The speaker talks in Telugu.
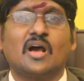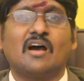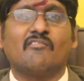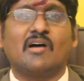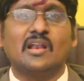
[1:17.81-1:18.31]

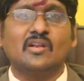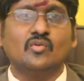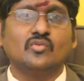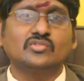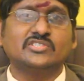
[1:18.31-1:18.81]
ఆ వాళ్ళు
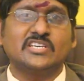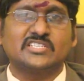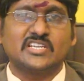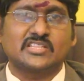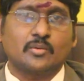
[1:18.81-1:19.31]

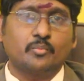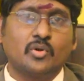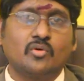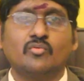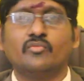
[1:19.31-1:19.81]
చేసిన
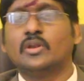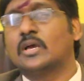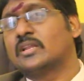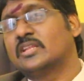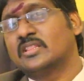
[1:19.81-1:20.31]
తప్పులకు
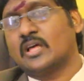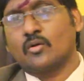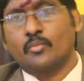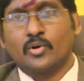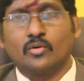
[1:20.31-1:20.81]
వీళ్ళకి
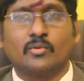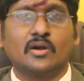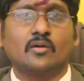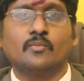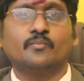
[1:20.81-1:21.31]
నిందారోపణలు
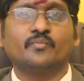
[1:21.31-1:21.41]
పడడం